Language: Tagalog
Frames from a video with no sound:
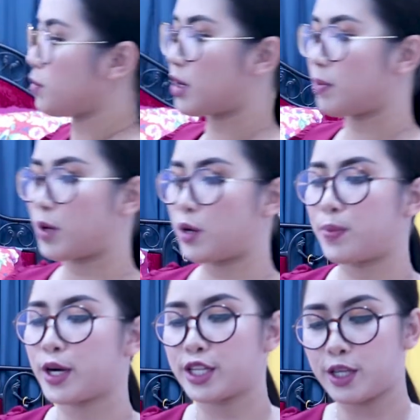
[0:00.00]
yung mga pang
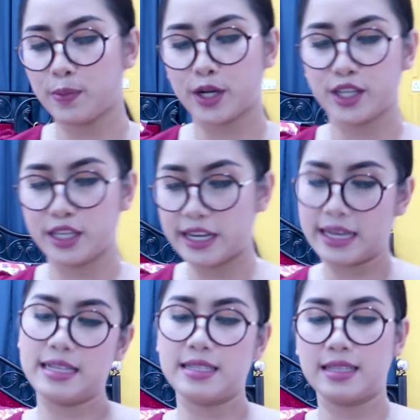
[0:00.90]
party-party
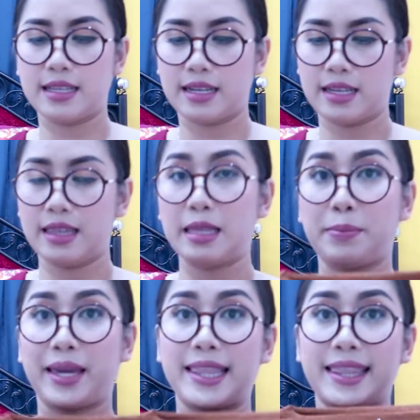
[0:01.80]
guys na
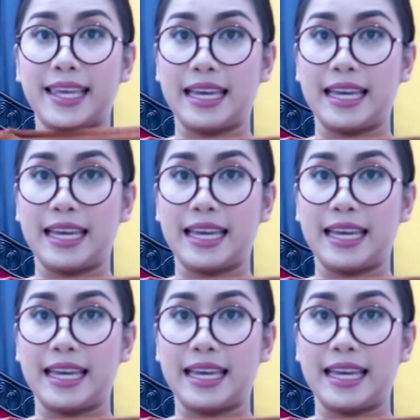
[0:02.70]
damit.